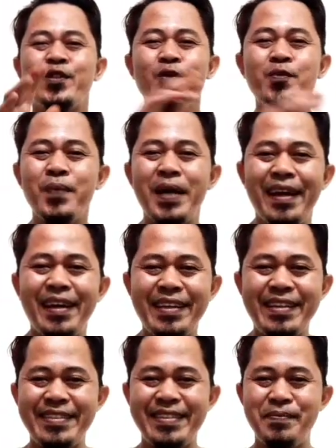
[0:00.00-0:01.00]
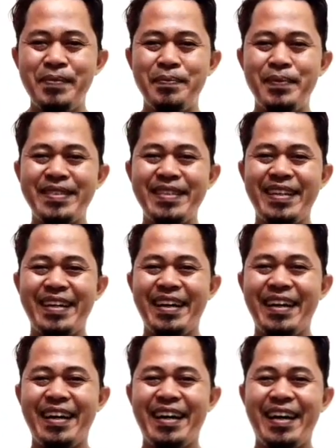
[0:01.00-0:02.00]
Jumpa lagi sama Mister
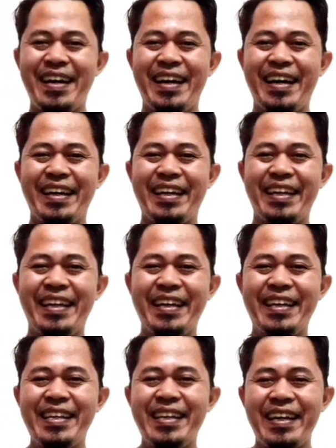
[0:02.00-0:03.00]
Akang ya